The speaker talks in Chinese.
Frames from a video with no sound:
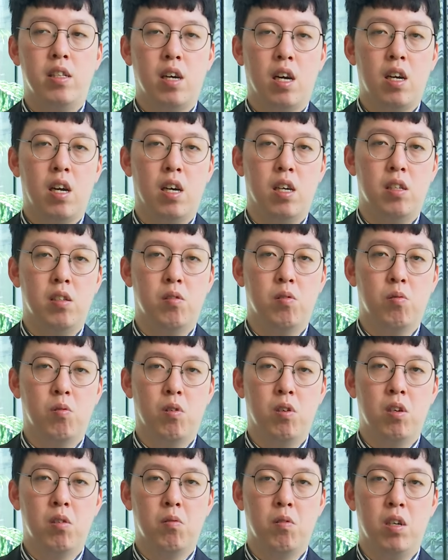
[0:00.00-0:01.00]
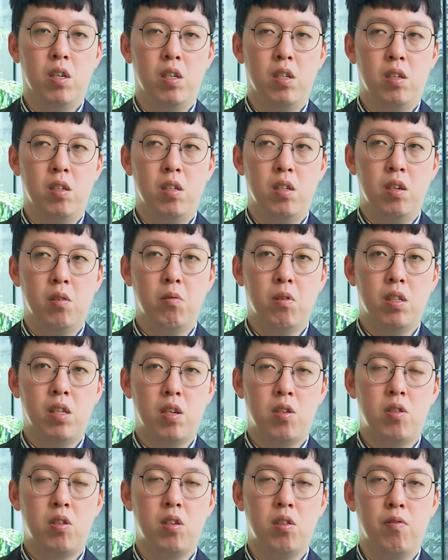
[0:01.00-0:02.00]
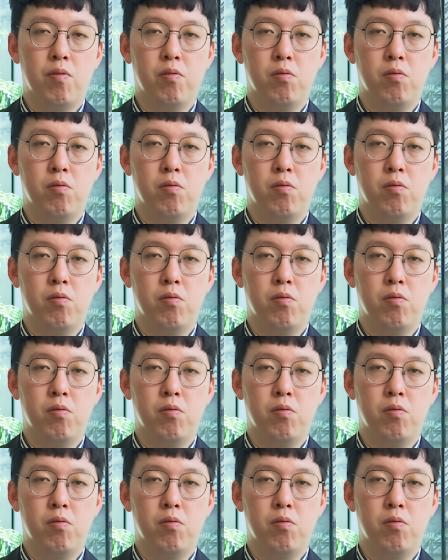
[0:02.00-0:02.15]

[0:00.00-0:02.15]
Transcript: 当然我认为因为在市